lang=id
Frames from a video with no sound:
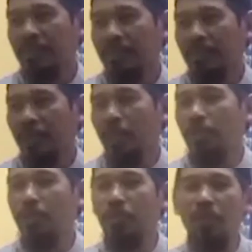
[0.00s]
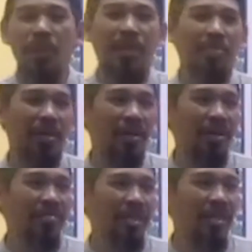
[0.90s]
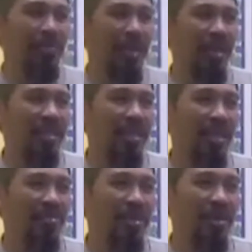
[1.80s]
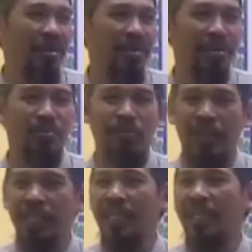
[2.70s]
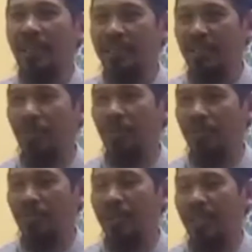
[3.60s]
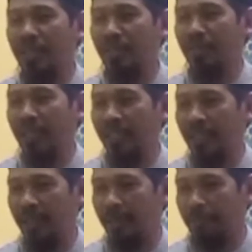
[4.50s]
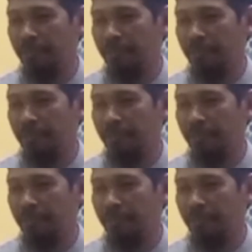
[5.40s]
Maka bersyukurlah kepada Allah, berterima kasihlah kepada Allah. Semuanya gratis Allah berikan kepada kita.